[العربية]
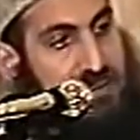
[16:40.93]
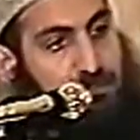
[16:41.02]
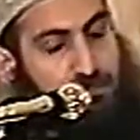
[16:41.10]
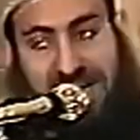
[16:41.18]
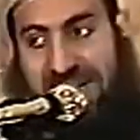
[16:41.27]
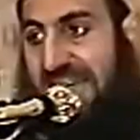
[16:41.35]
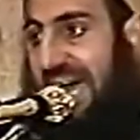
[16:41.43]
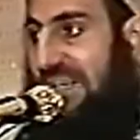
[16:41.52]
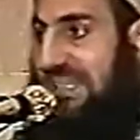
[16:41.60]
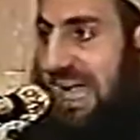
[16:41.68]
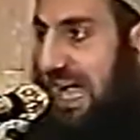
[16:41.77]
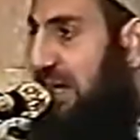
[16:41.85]
متى
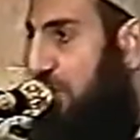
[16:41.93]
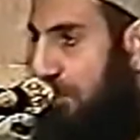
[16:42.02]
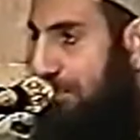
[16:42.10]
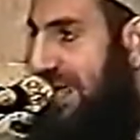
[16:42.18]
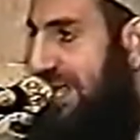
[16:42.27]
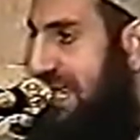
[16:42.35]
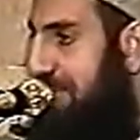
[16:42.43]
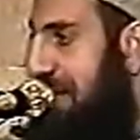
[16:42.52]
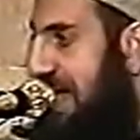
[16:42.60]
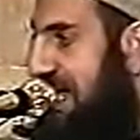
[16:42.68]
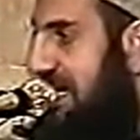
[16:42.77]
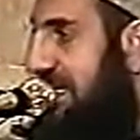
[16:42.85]
تعلو بين
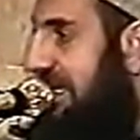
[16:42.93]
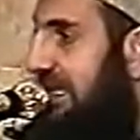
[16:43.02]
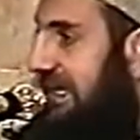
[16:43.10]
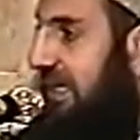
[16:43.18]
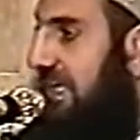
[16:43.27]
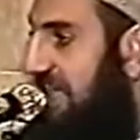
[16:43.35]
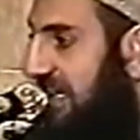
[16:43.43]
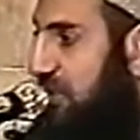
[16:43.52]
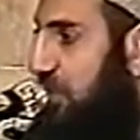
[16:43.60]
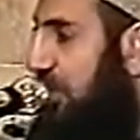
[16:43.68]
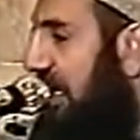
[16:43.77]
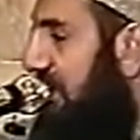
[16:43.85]
بين لكي
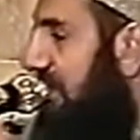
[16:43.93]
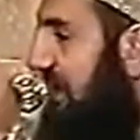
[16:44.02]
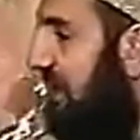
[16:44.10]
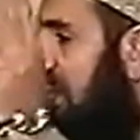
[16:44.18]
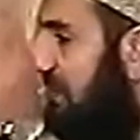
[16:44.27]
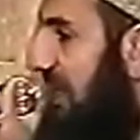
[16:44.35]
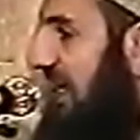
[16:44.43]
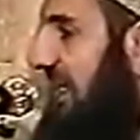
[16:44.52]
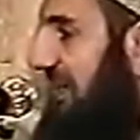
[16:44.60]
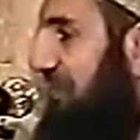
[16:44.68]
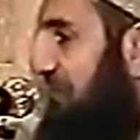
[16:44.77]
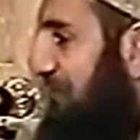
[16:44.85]
تغطي
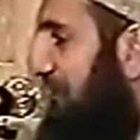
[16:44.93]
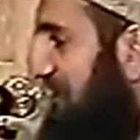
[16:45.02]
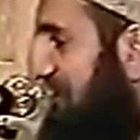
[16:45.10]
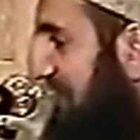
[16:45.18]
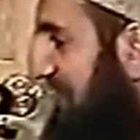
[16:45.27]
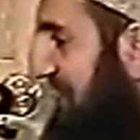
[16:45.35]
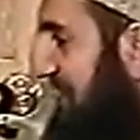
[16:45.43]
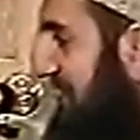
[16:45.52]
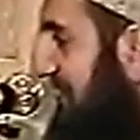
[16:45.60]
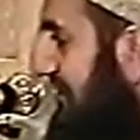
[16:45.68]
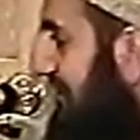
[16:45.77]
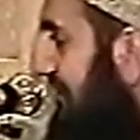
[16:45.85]
رمال الضفتين
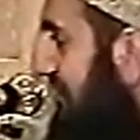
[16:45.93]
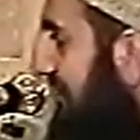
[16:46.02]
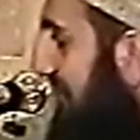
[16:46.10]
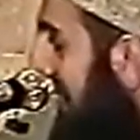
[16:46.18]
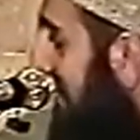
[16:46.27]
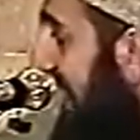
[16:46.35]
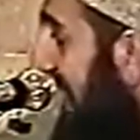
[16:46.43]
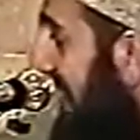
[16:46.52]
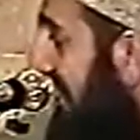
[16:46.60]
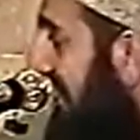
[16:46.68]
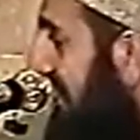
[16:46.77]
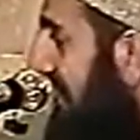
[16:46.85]
متى
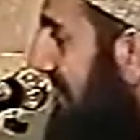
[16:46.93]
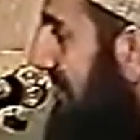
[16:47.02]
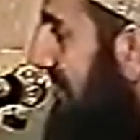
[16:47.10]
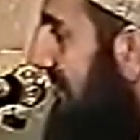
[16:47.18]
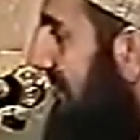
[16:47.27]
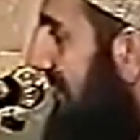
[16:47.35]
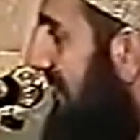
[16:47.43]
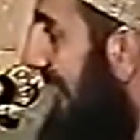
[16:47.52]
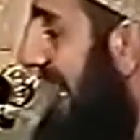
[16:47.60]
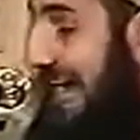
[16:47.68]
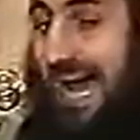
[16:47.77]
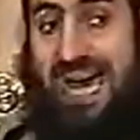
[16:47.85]

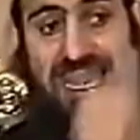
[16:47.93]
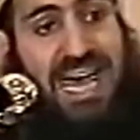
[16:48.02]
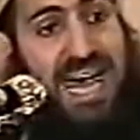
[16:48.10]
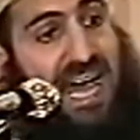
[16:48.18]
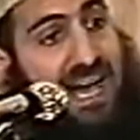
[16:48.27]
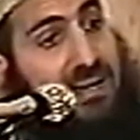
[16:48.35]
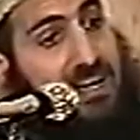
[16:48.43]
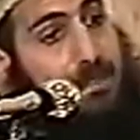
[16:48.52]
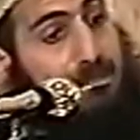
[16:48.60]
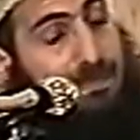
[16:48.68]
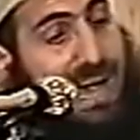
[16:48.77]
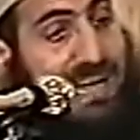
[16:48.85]
هذا
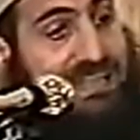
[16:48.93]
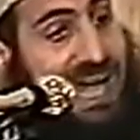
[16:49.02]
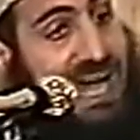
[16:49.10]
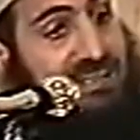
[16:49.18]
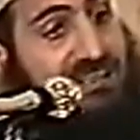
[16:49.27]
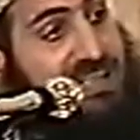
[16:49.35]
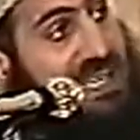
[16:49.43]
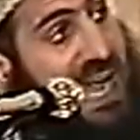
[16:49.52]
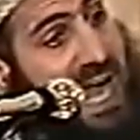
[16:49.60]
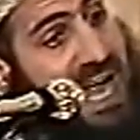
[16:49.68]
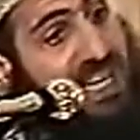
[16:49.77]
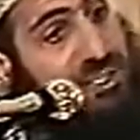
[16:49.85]
ما تأتي
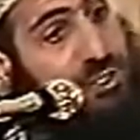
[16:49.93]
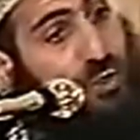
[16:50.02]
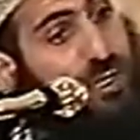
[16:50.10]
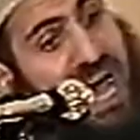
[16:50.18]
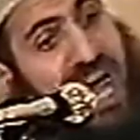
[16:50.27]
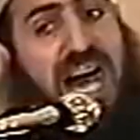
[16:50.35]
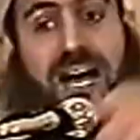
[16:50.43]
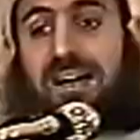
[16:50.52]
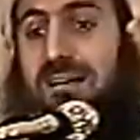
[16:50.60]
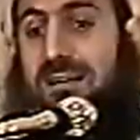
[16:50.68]
عاشوراء